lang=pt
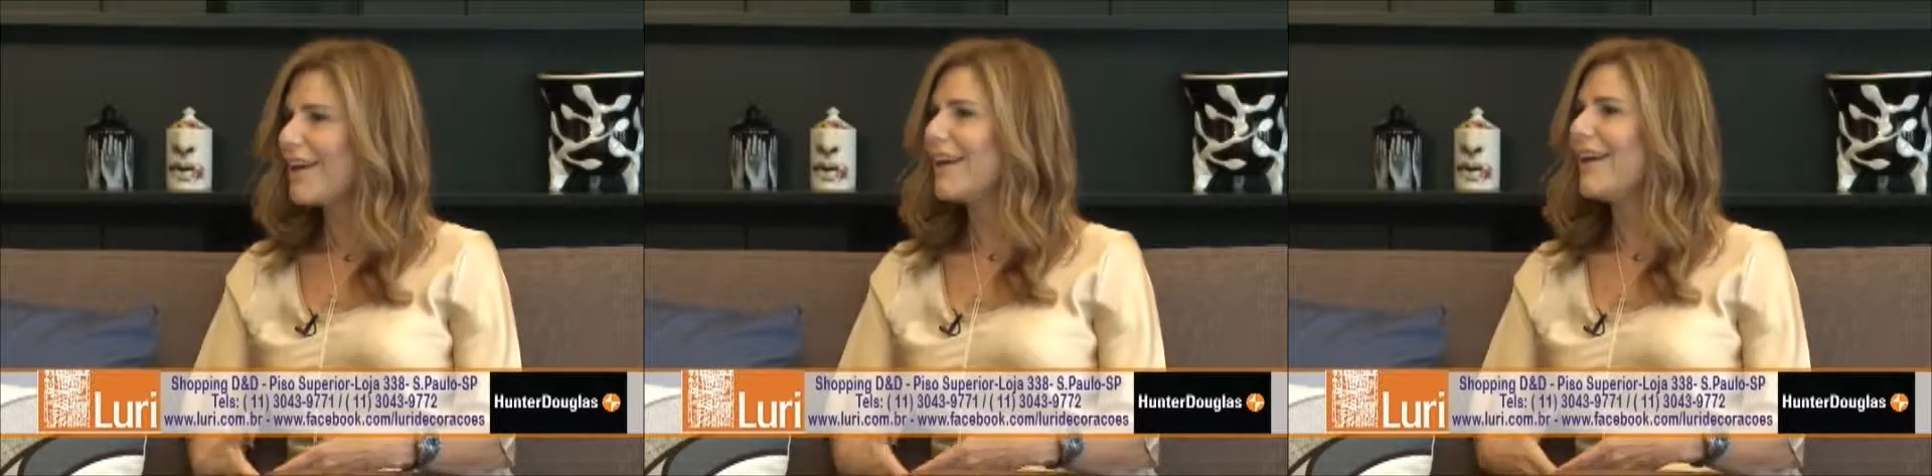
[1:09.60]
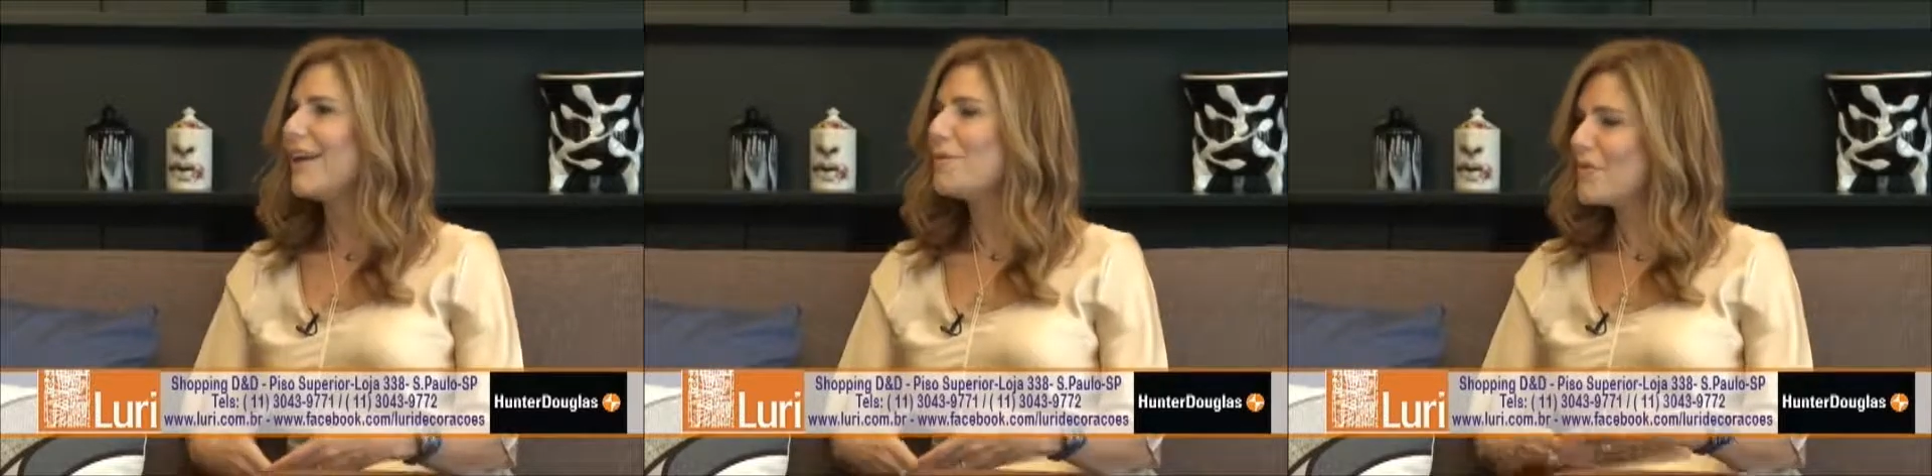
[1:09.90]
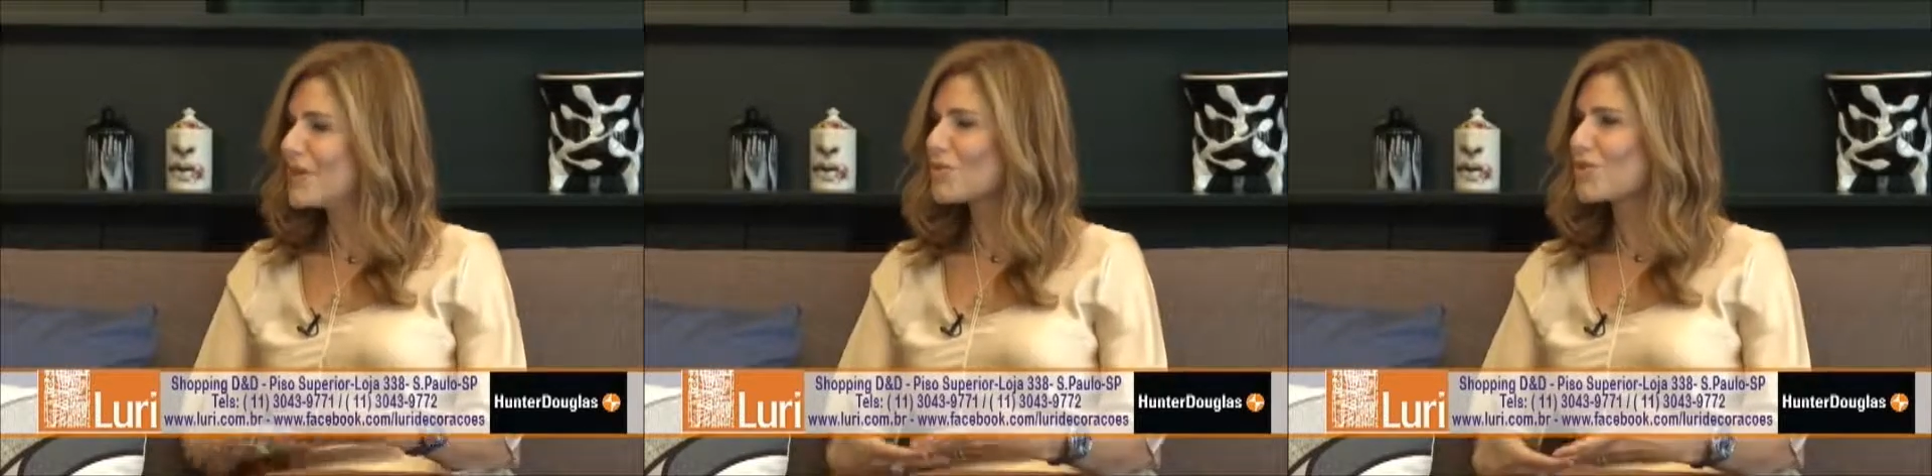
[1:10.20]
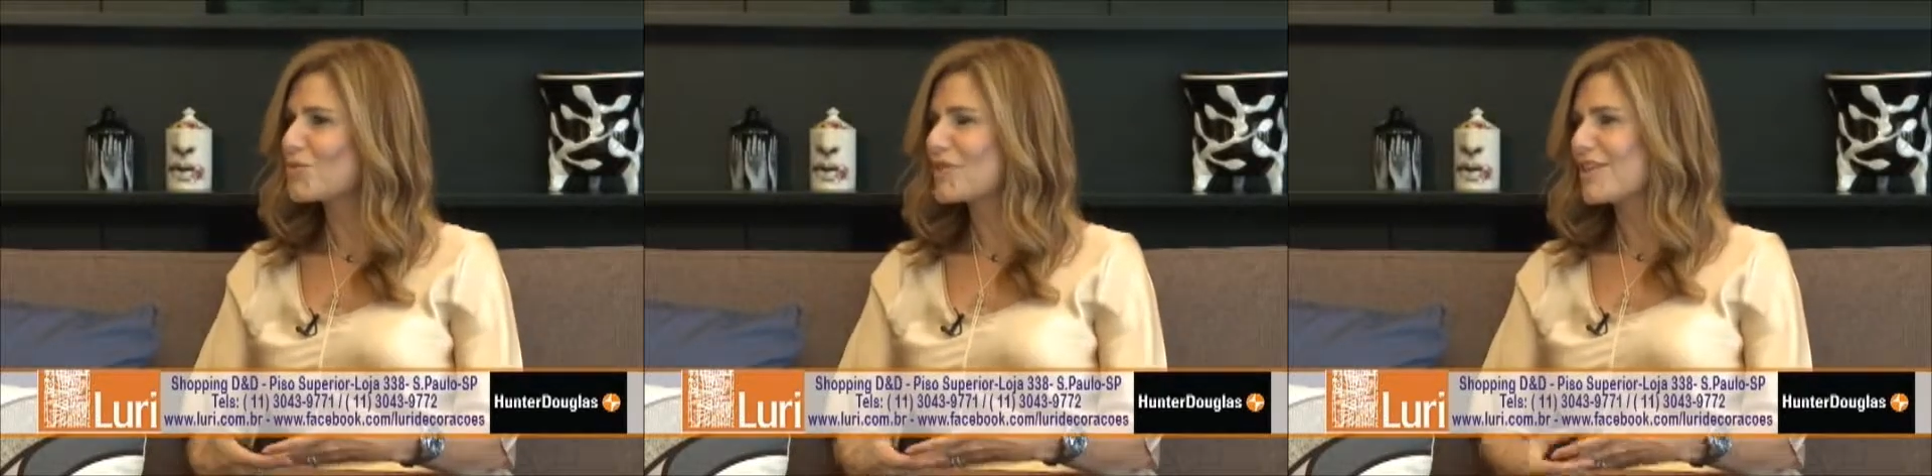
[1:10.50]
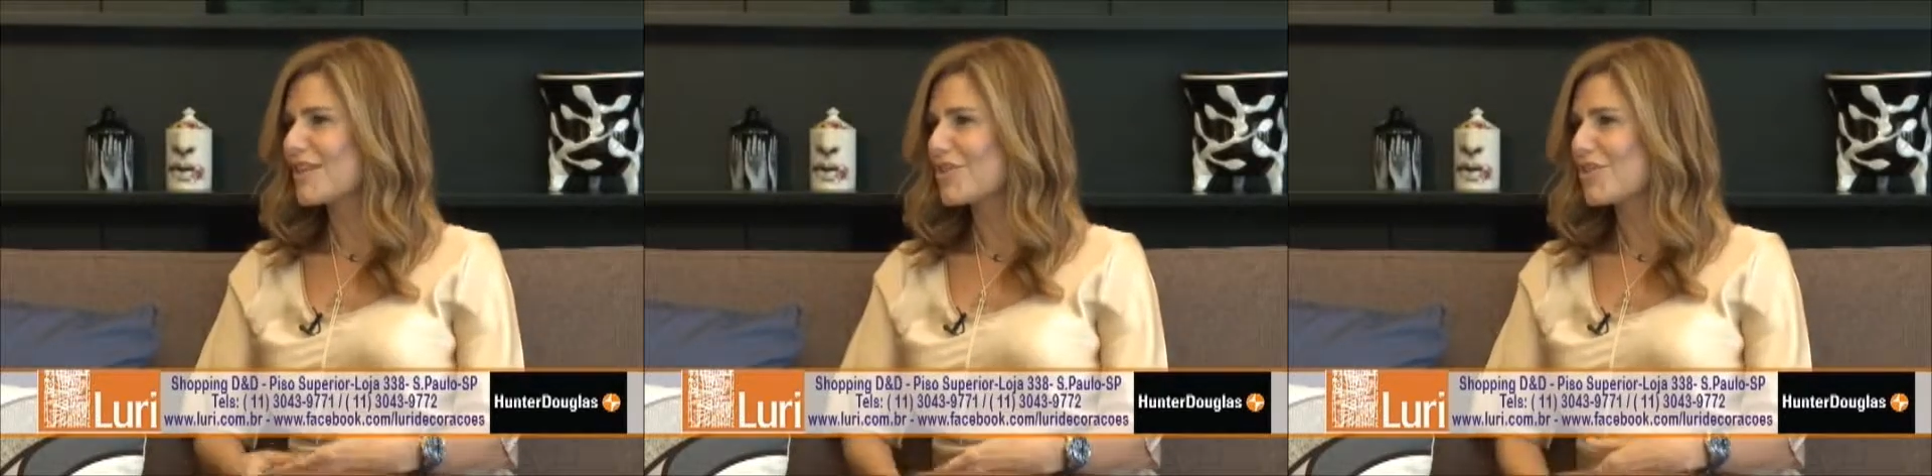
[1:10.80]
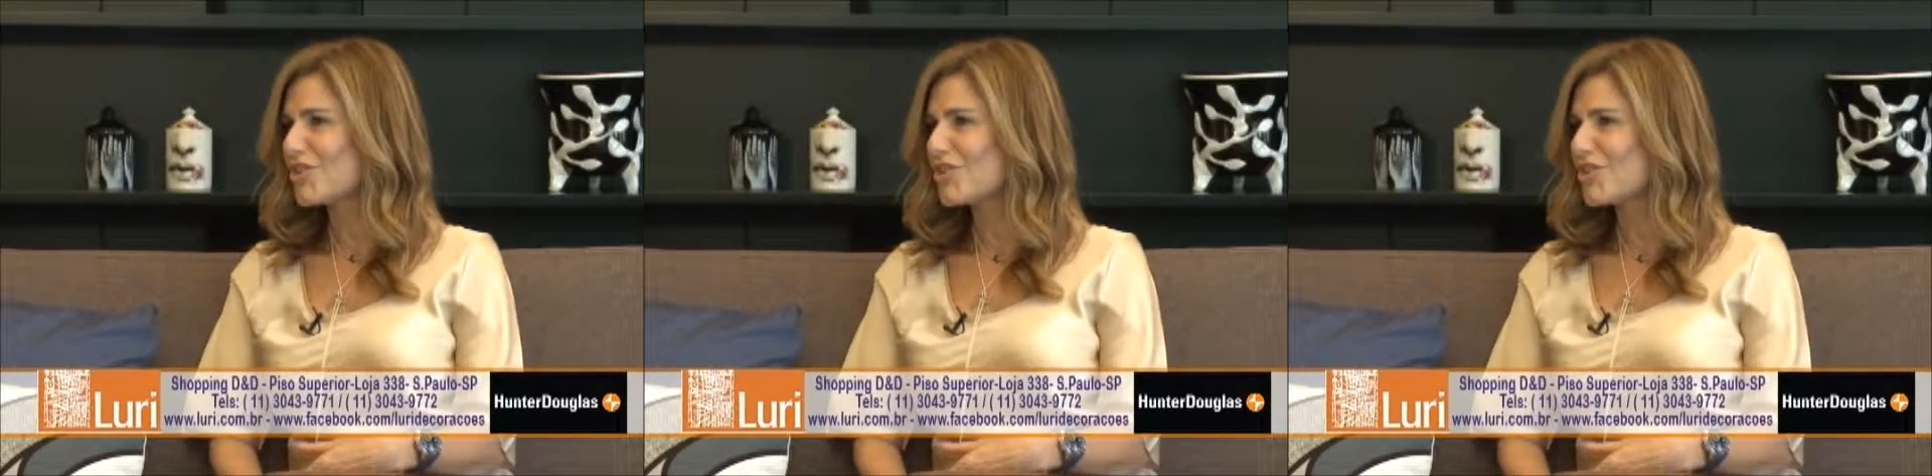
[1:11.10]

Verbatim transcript: é, mesmo com as persianas